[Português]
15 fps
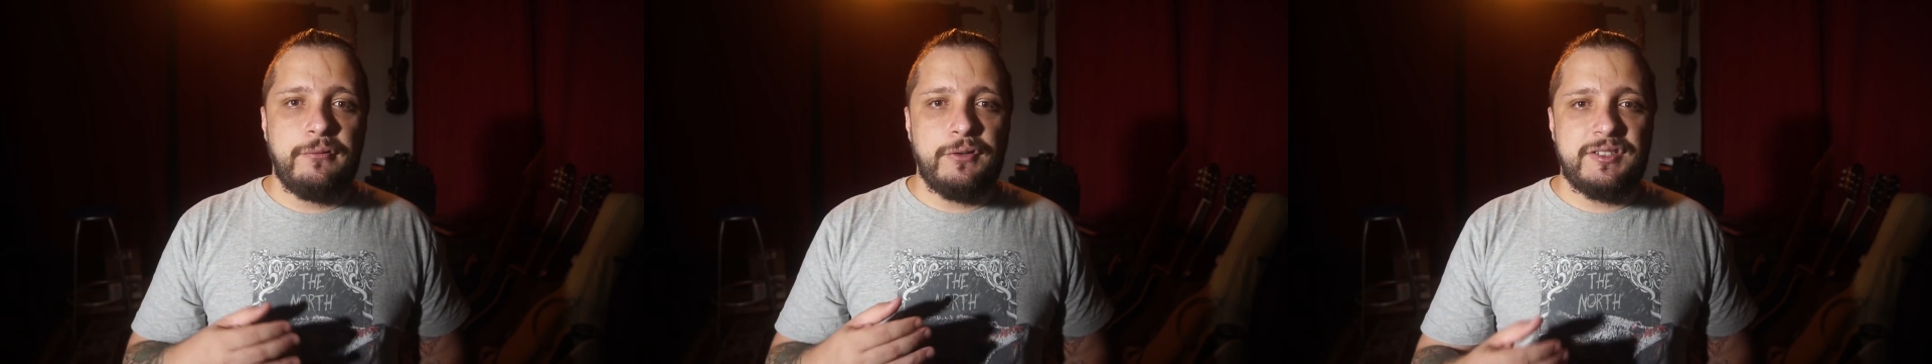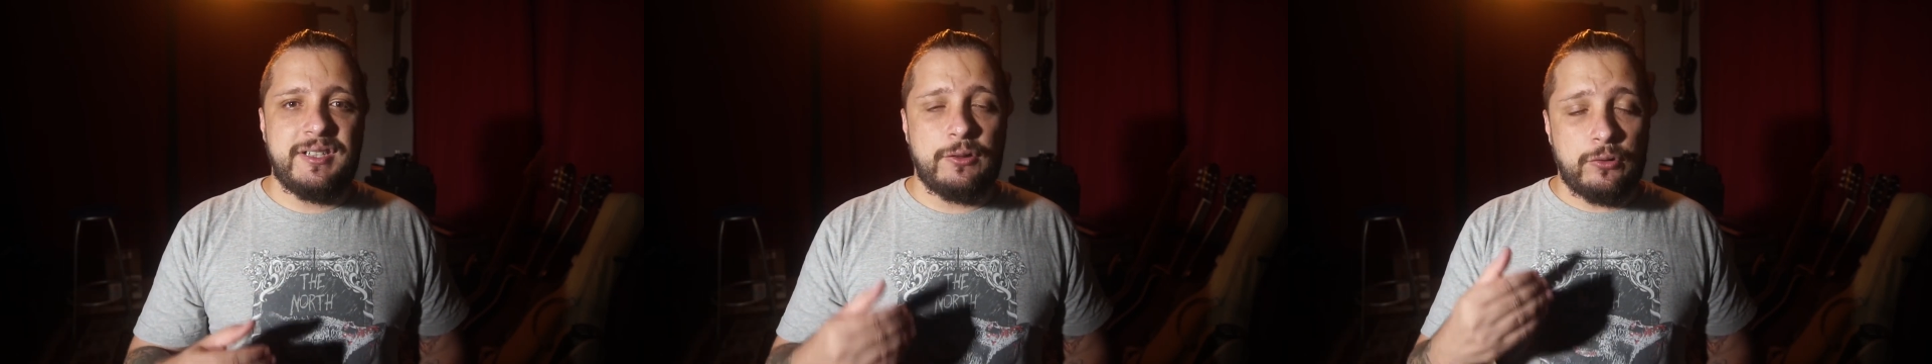
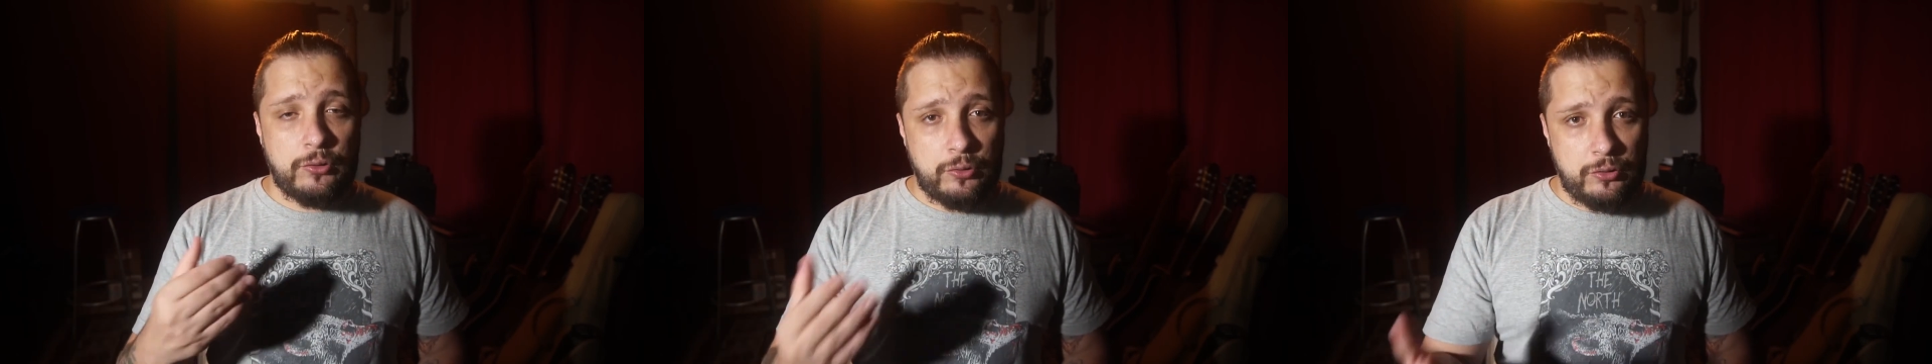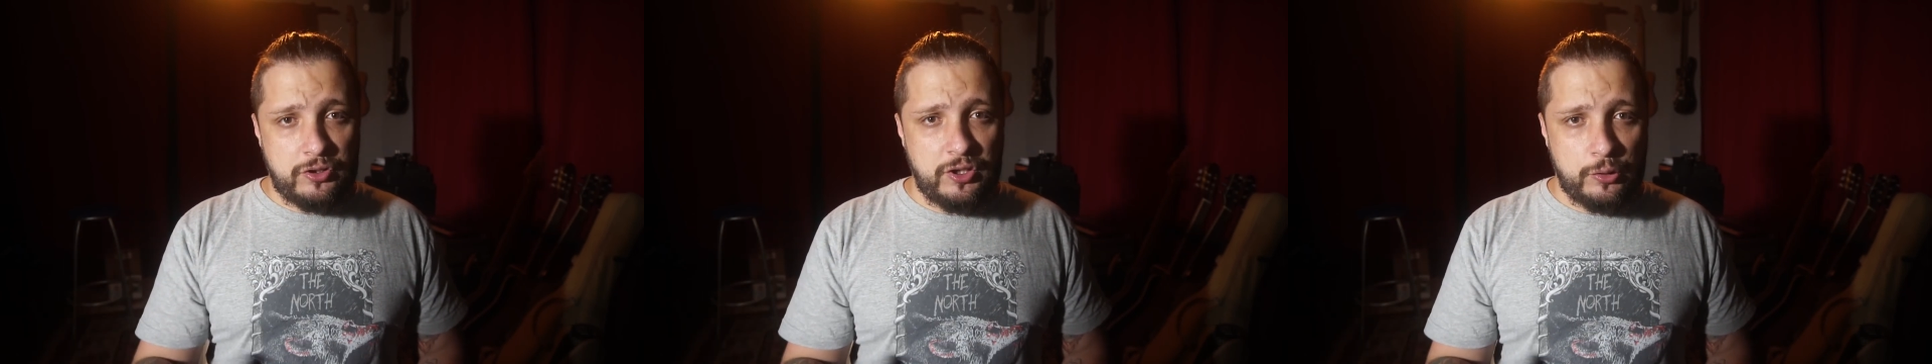você
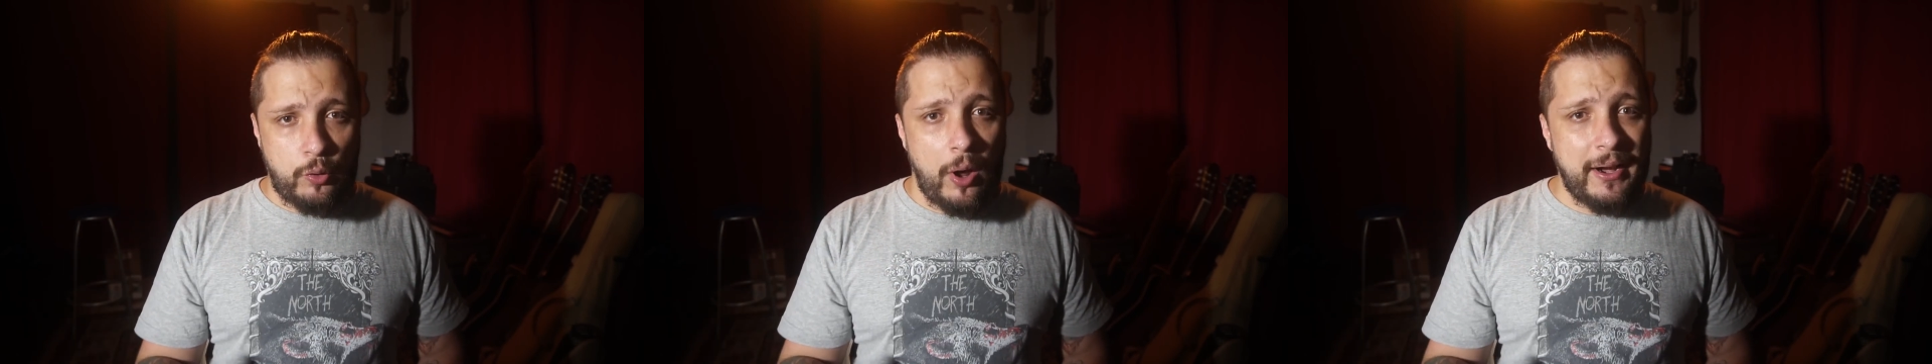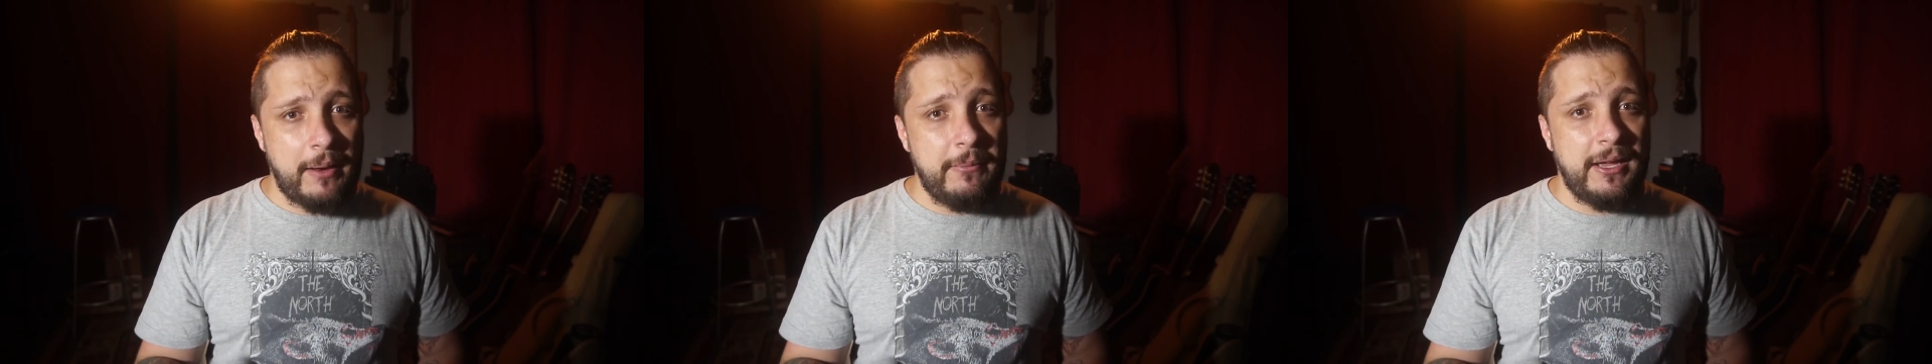se
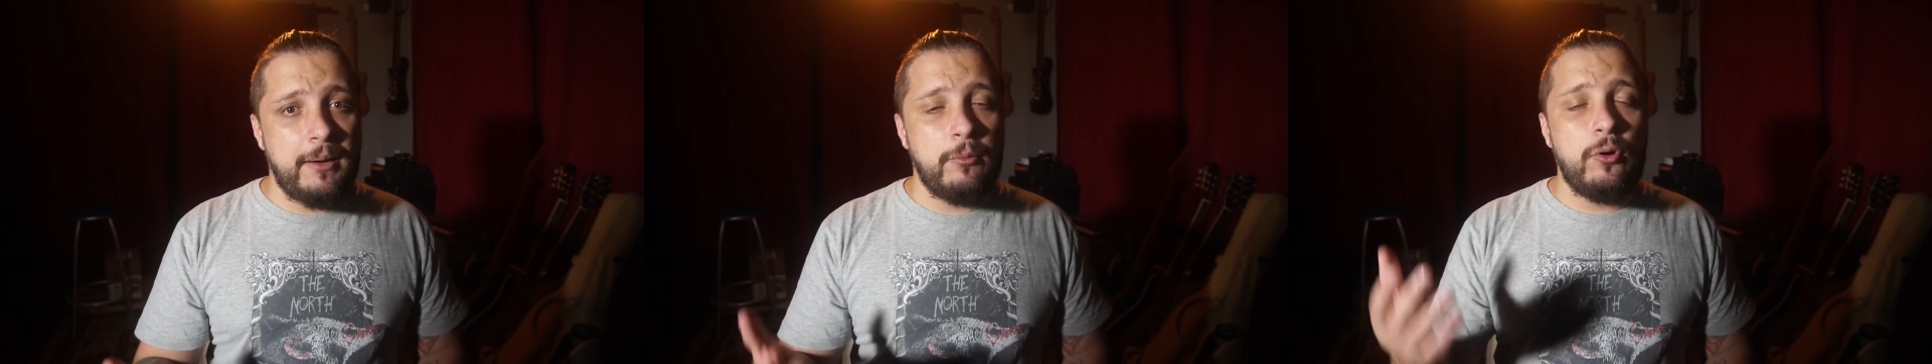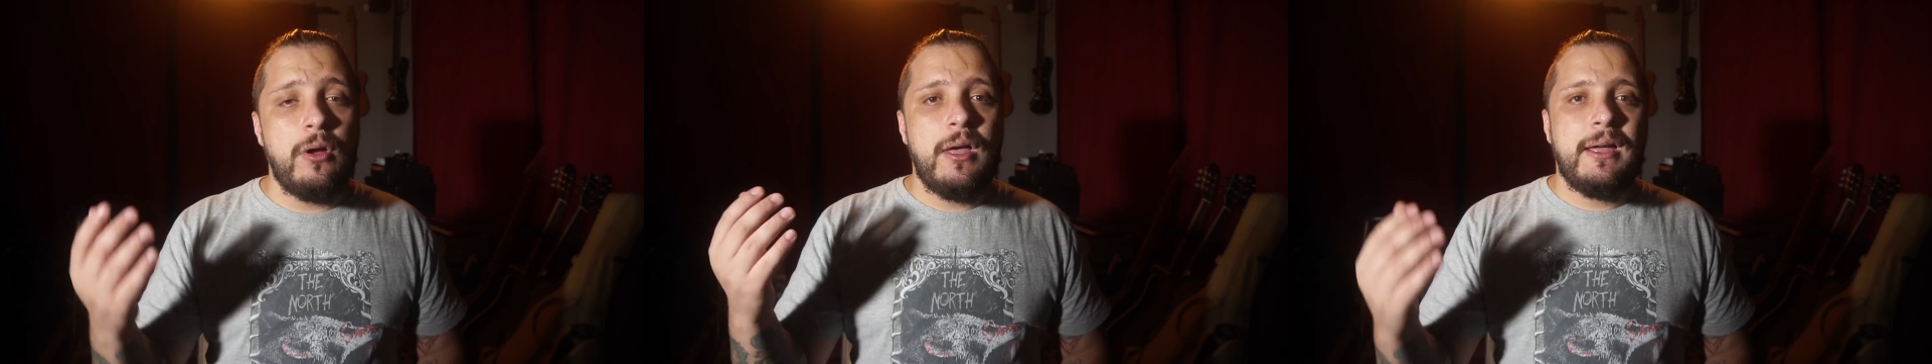torna
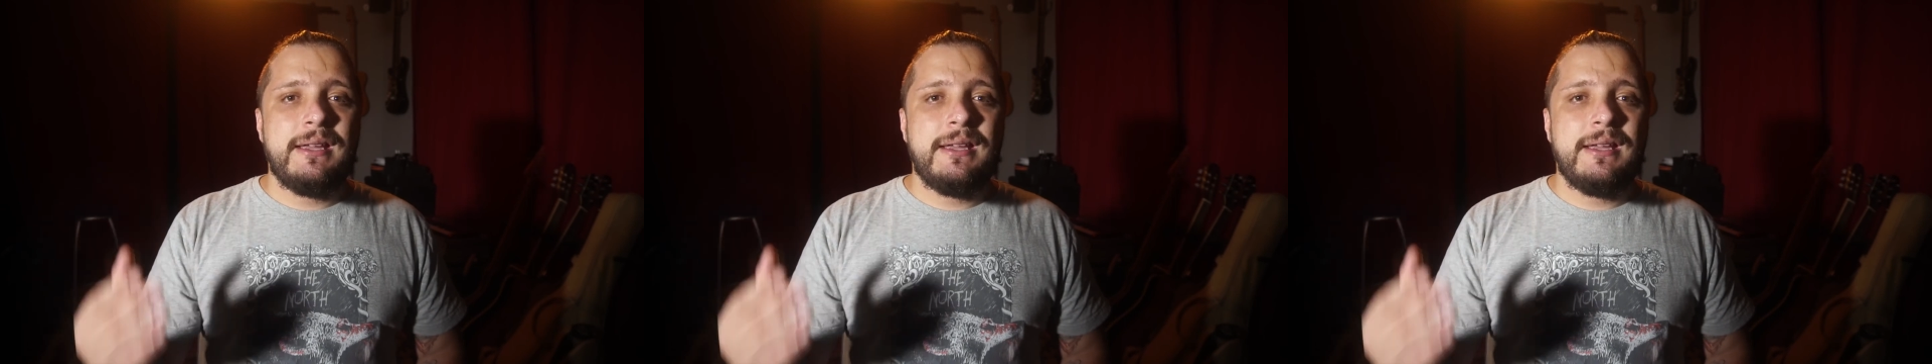membro